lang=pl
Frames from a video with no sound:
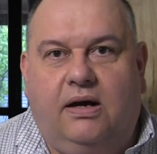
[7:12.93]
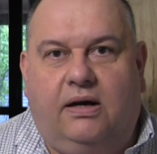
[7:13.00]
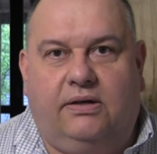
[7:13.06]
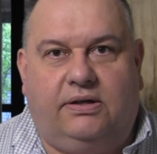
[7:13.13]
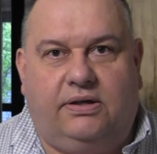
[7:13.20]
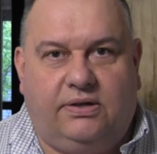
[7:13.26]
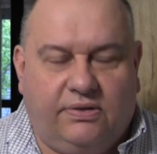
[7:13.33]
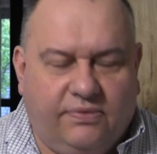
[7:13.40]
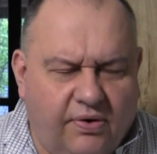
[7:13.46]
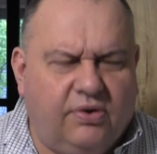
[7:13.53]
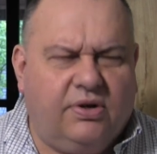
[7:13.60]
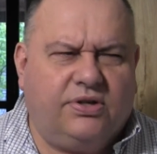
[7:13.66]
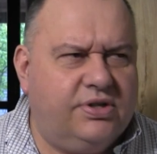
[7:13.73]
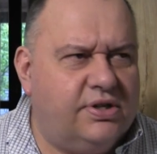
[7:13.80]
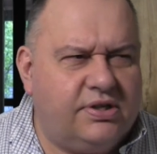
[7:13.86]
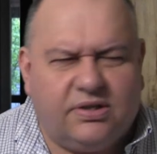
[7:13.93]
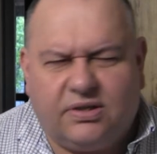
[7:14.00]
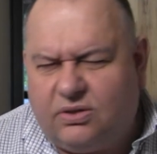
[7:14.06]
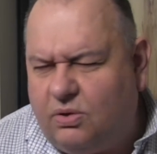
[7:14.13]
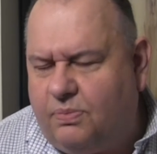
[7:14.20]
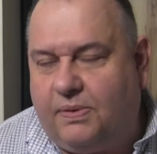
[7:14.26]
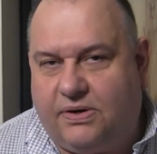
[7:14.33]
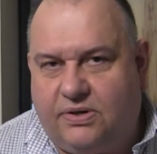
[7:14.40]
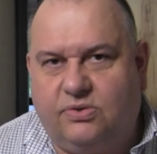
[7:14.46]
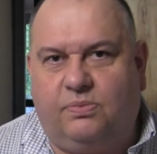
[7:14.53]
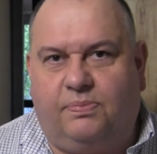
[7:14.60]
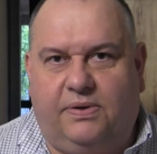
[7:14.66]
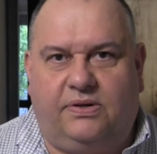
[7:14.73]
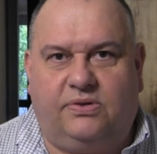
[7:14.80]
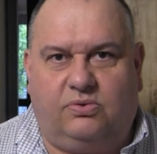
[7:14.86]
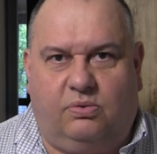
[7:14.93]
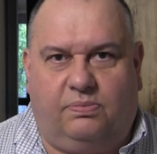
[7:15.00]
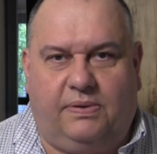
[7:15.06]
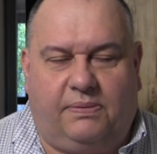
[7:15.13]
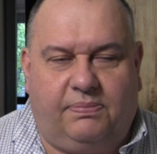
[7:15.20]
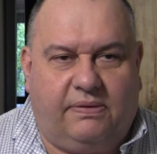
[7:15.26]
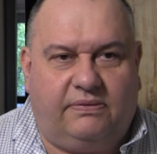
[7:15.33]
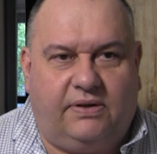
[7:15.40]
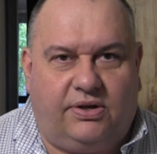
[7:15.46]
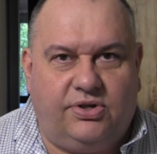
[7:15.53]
i, i w ogóle, że jest super, super, super, prawda?